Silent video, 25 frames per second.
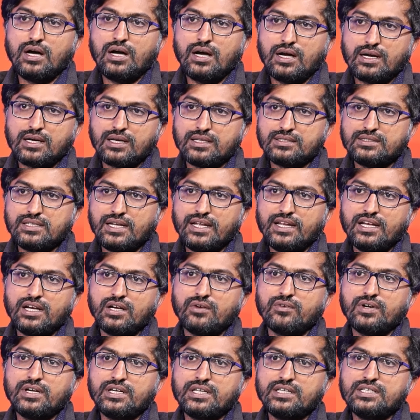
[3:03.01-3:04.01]
అక్కడ
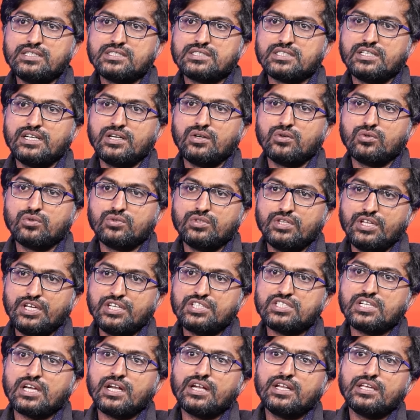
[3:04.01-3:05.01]
జరిగినటువంటి ఇన్సిడెంట్
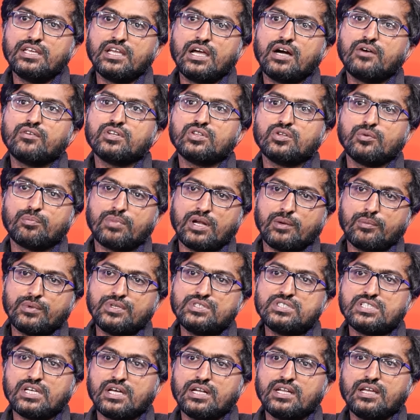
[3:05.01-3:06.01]
దేశాన్ని యావత్
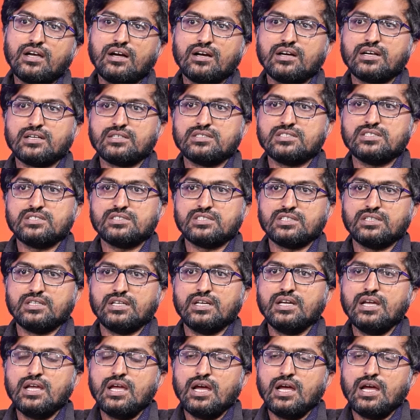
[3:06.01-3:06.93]
ప్రపంచాన్ని ఆకర్షించింది